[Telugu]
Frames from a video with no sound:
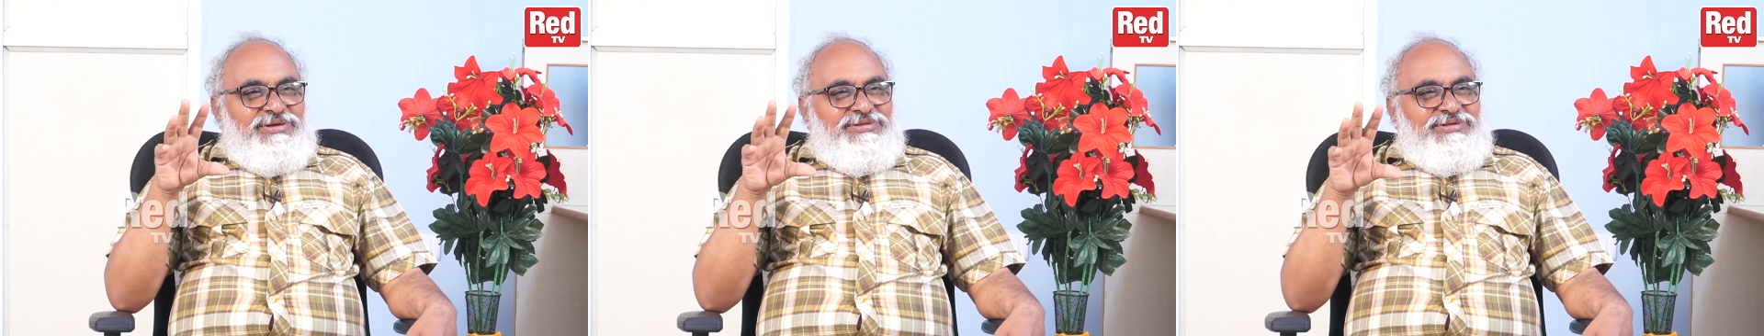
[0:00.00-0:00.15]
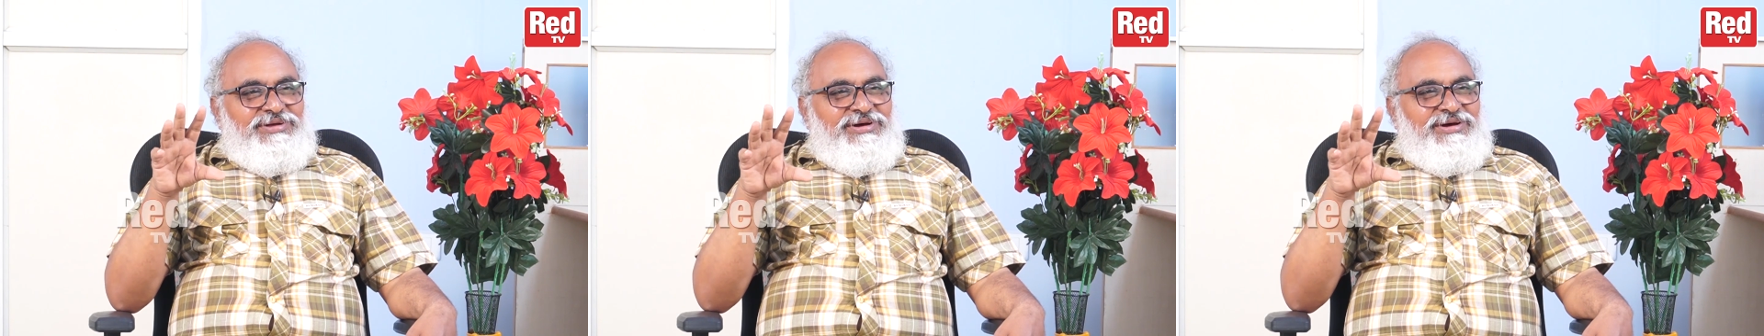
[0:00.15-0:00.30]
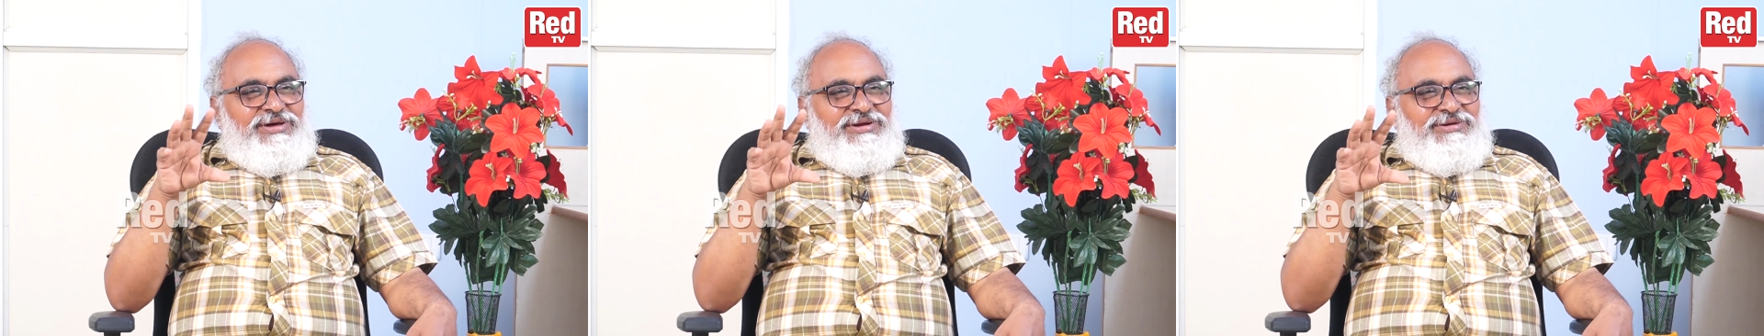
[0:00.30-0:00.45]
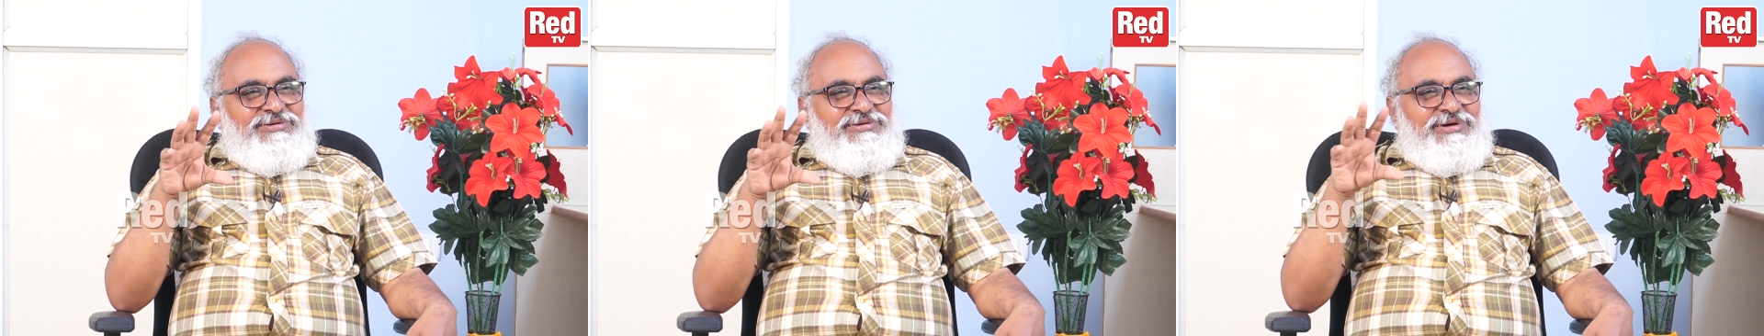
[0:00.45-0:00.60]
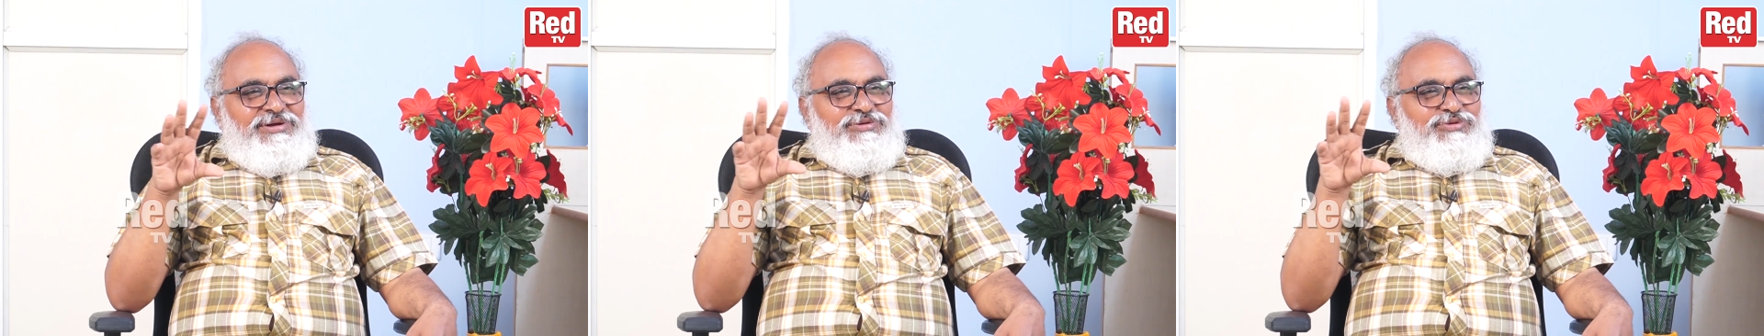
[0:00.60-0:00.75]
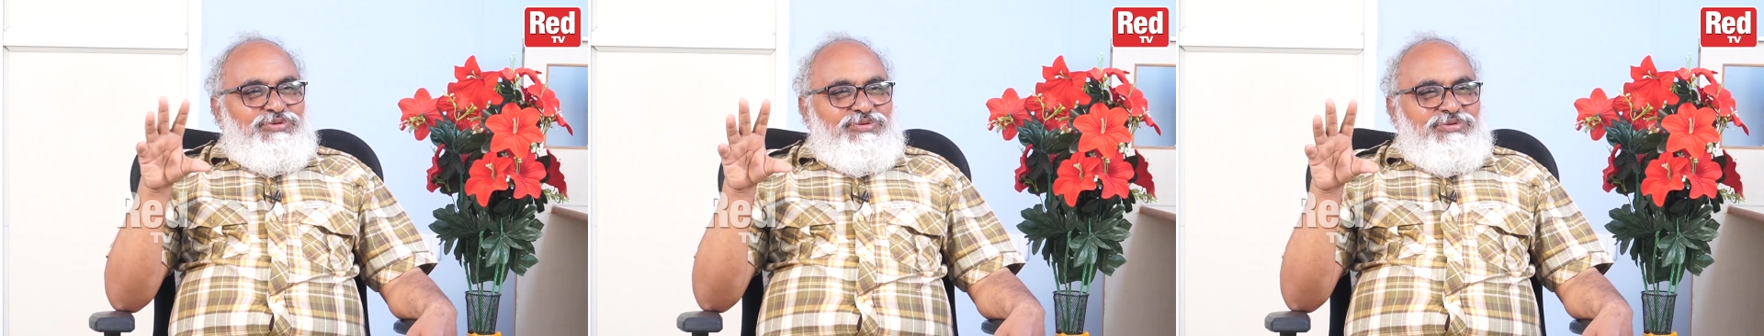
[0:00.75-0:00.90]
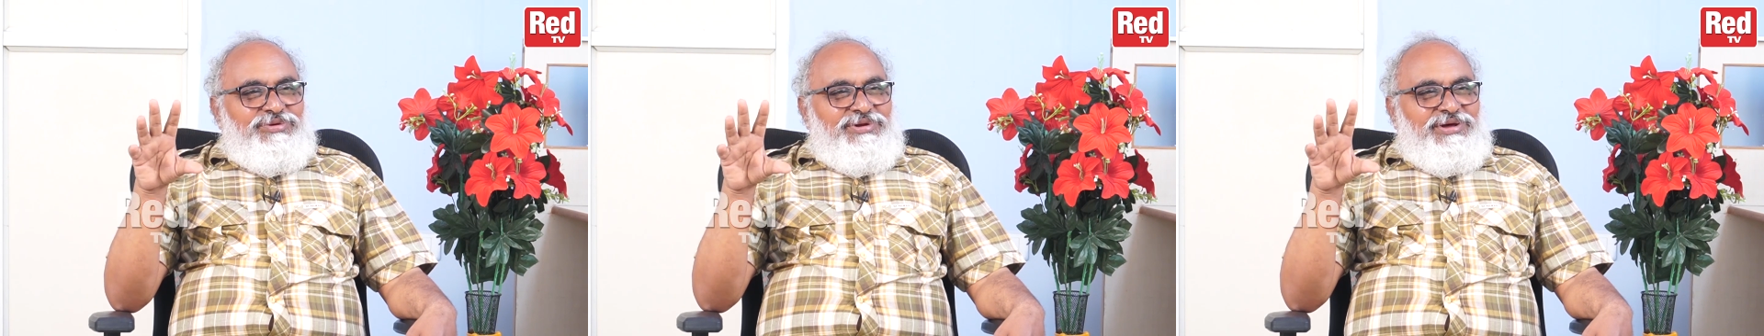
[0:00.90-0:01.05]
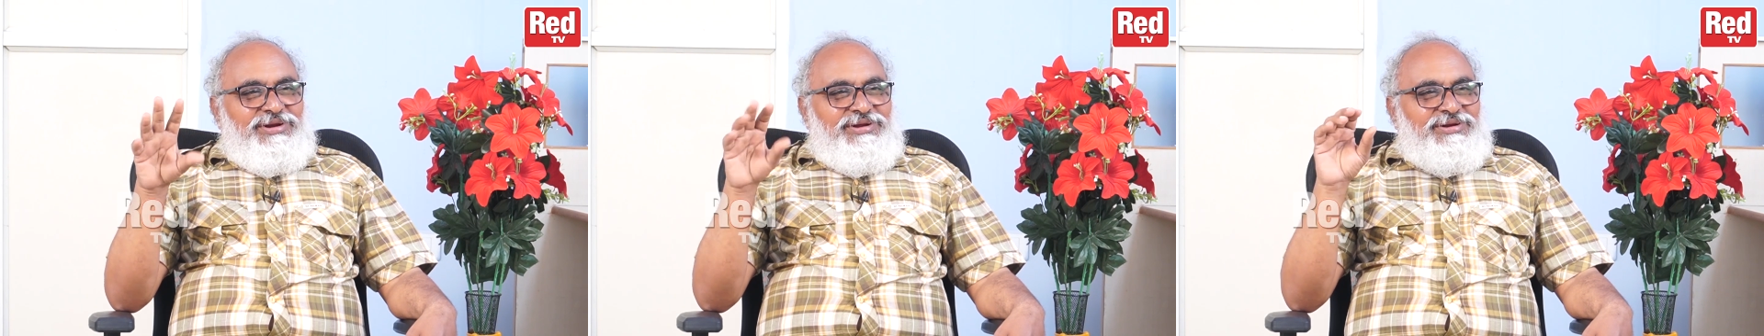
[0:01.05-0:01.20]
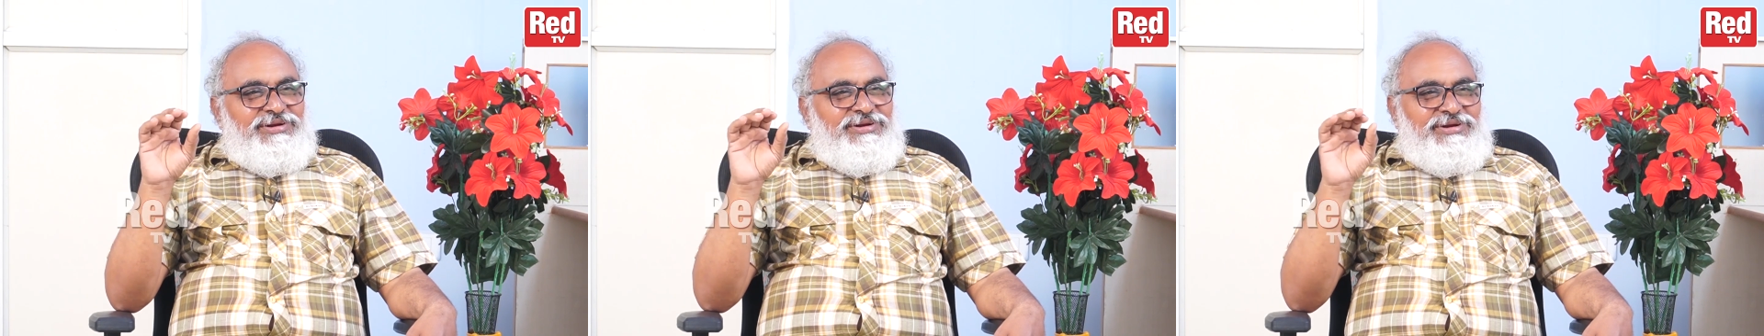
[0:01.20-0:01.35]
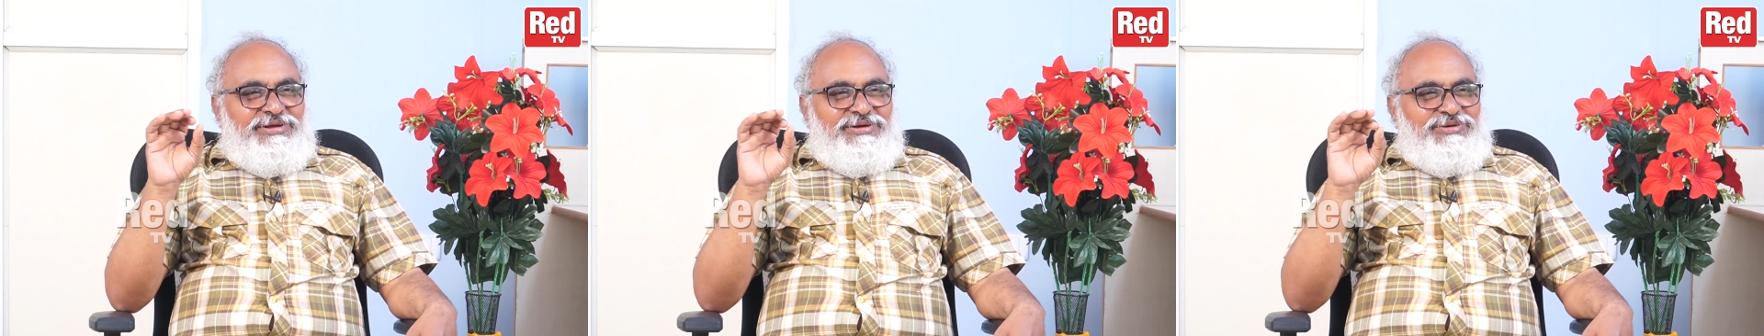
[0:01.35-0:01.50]
ఇంతకాలం కలిసి
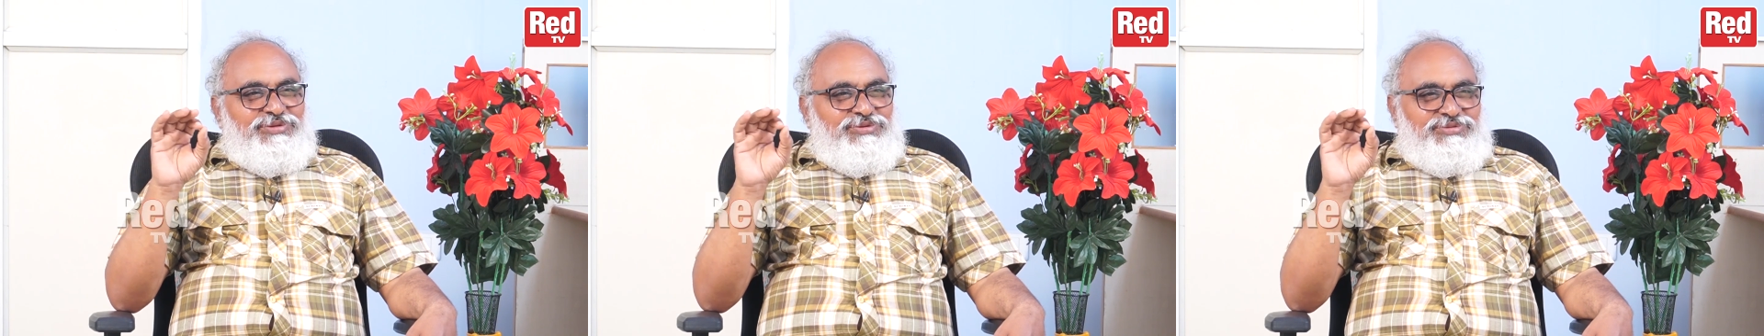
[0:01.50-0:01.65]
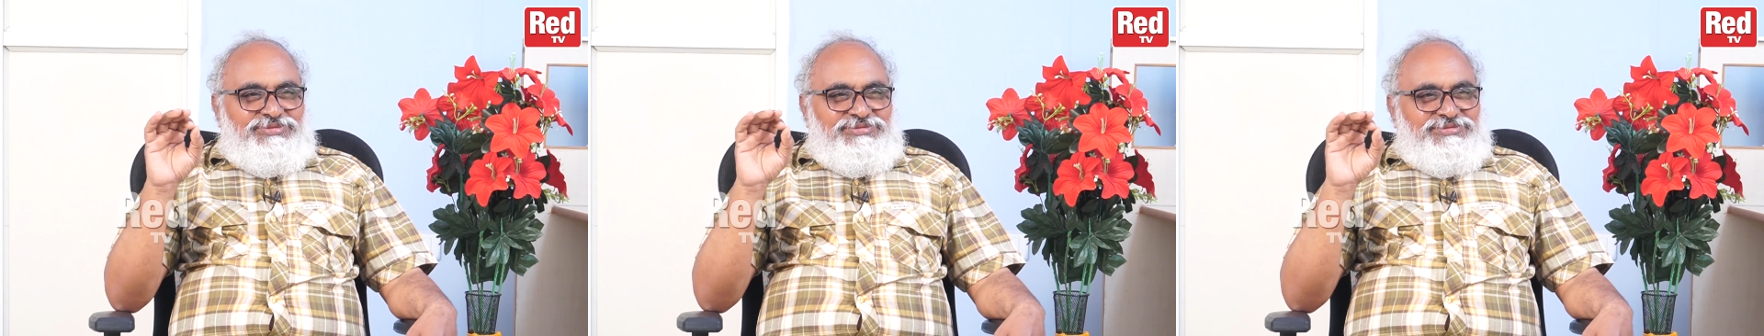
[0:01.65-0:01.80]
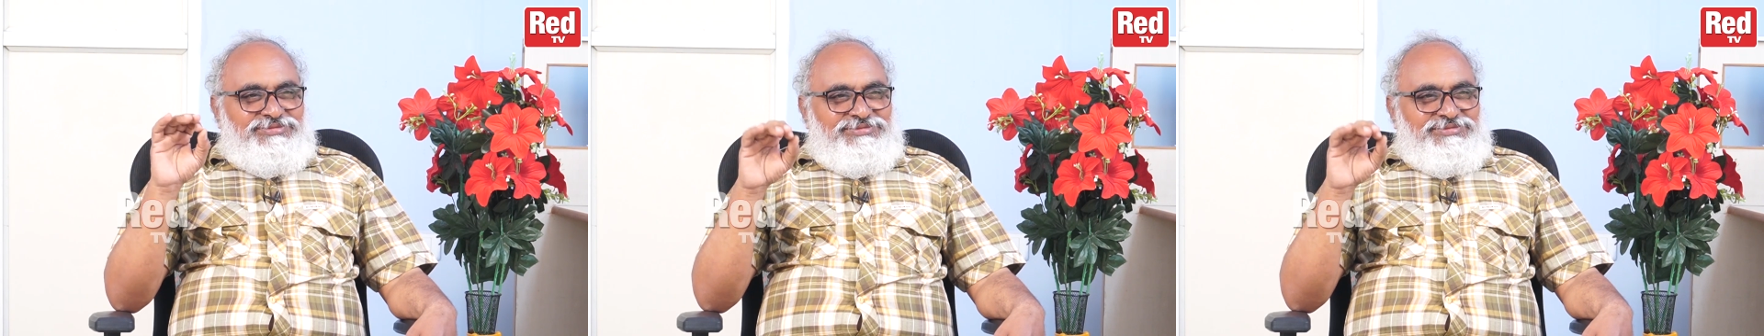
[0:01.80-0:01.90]
ఉండాలని లేదు